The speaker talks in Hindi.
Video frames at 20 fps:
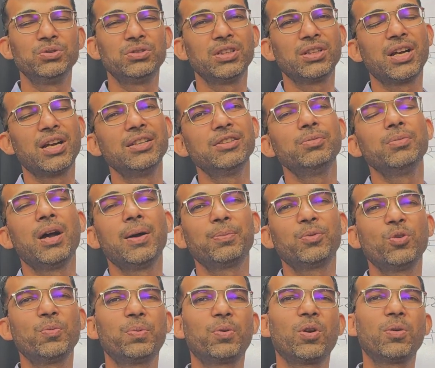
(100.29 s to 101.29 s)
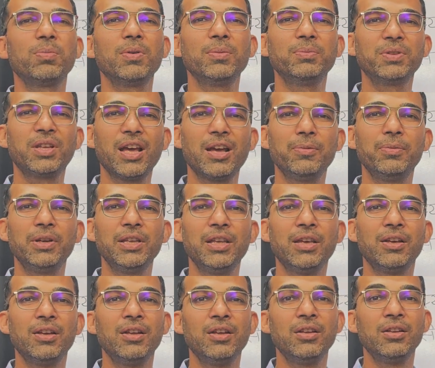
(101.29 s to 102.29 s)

उसे कहा इसमें आपको प्रॉब्लम क्या है भाई